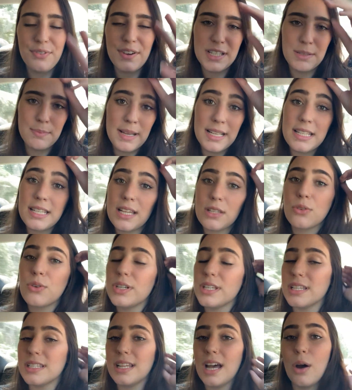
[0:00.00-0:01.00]
faz mais essas
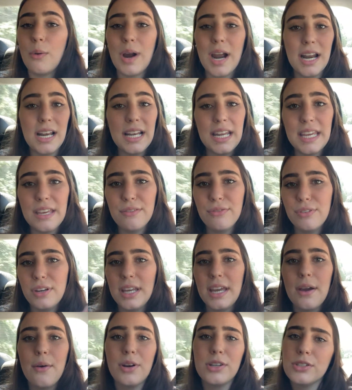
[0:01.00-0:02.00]
coisas ao ar
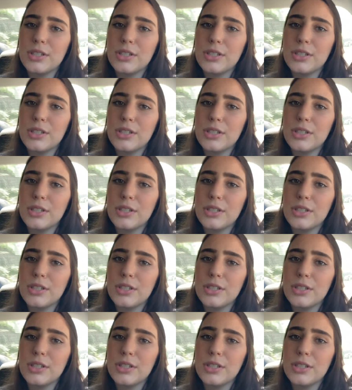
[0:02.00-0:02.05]
livre, eu